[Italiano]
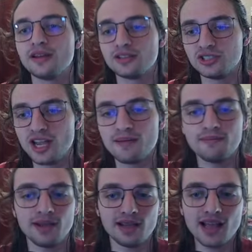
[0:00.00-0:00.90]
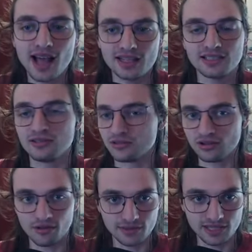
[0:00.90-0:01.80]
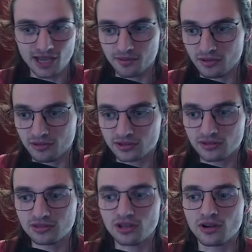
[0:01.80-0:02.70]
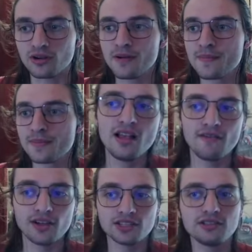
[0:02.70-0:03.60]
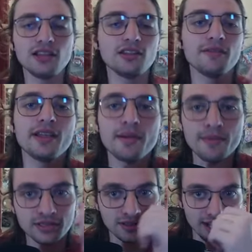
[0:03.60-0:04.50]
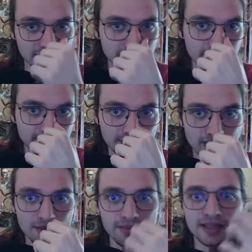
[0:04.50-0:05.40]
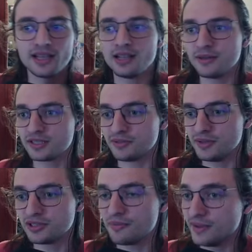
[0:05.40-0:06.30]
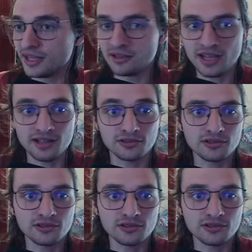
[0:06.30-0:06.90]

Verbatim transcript: gemme gratis, non so come si chiamano in questo gioco. Un attimo vediamo i personaggi, perché mi sto buildando lei, non so